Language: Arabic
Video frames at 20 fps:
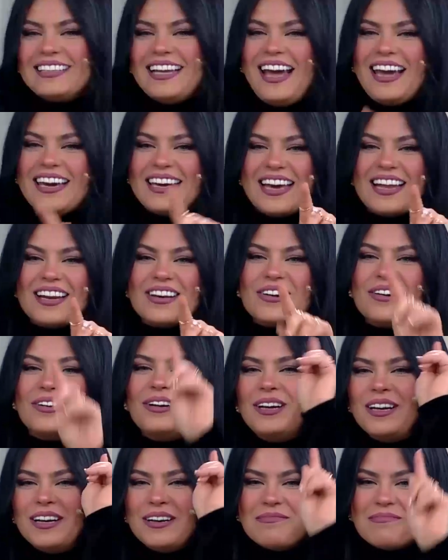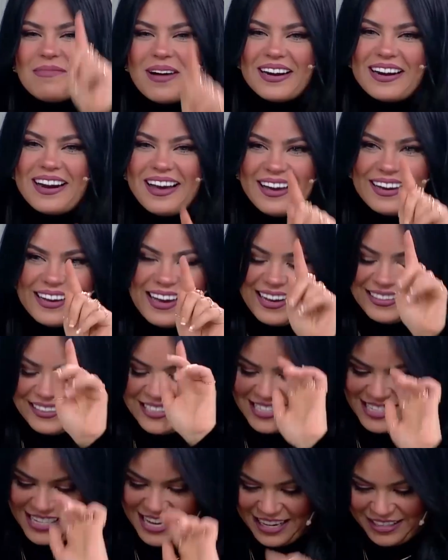تحية لكل مرأة
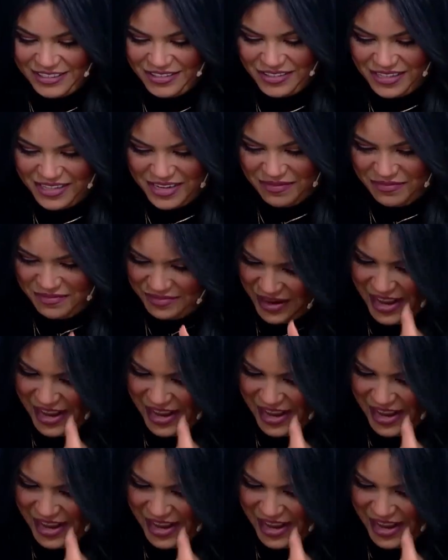قاعدة تشاهد فينا